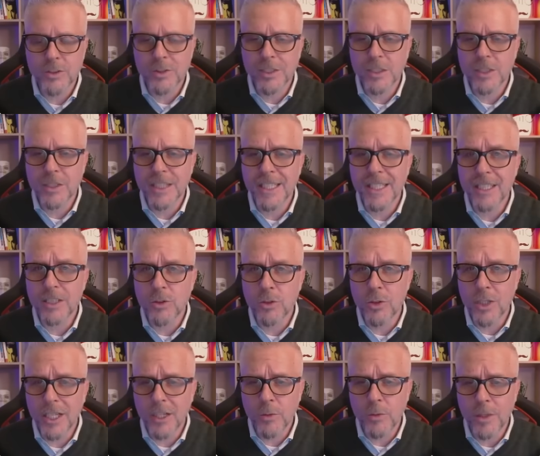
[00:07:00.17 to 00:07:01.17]

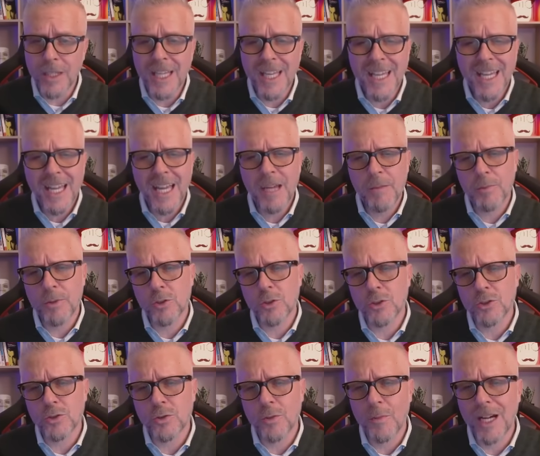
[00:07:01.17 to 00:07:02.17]
indicatore qui è
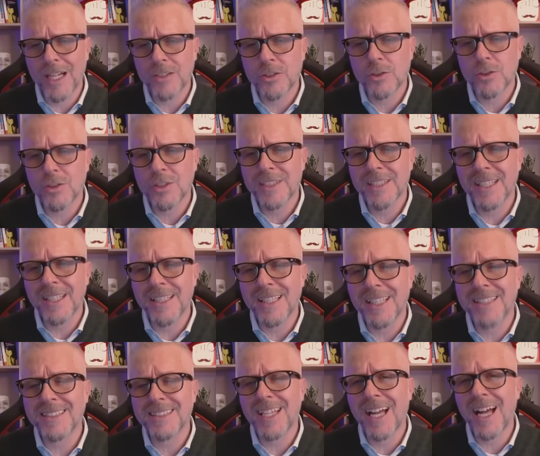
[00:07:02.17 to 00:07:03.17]
piuttosto basso, si
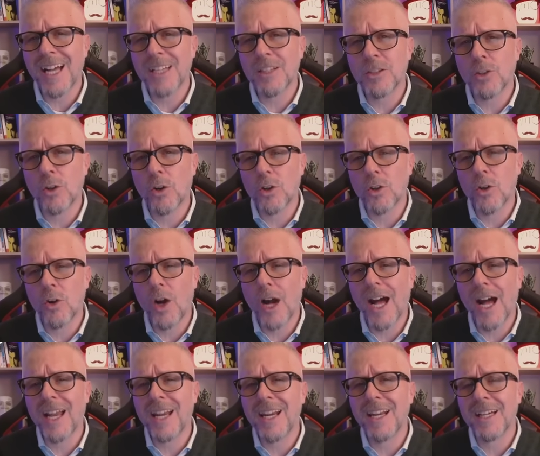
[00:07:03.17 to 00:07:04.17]
attesta attorno
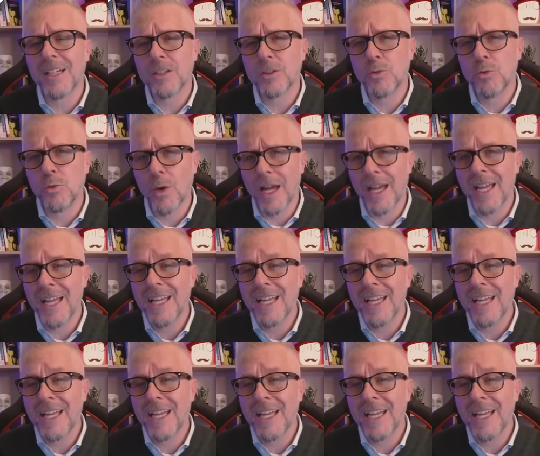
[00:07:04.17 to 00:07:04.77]
al 2.